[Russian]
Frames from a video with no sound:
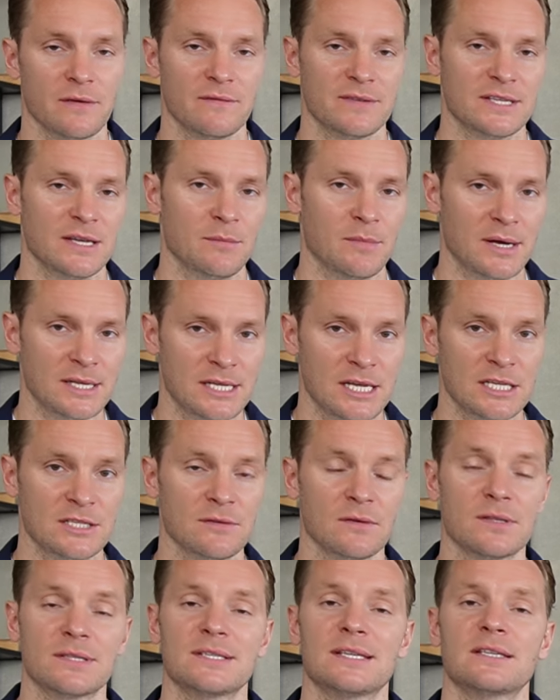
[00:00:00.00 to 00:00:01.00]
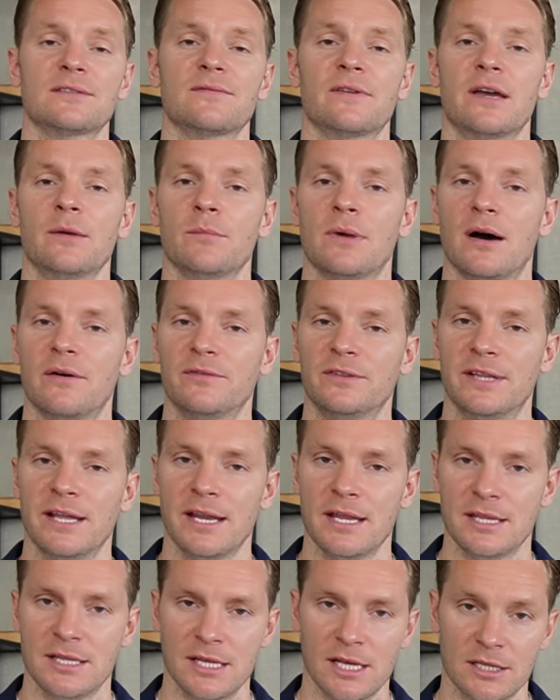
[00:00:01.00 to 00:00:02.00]
взаимодействовать со своим
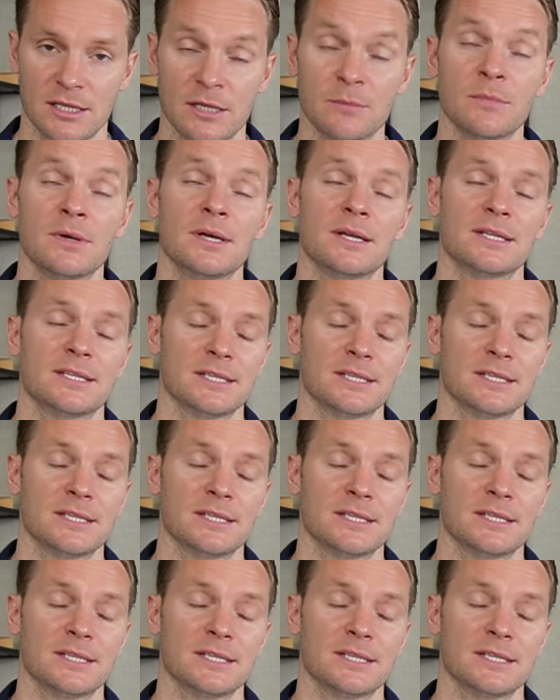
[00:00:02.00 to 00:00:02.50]
авторитетным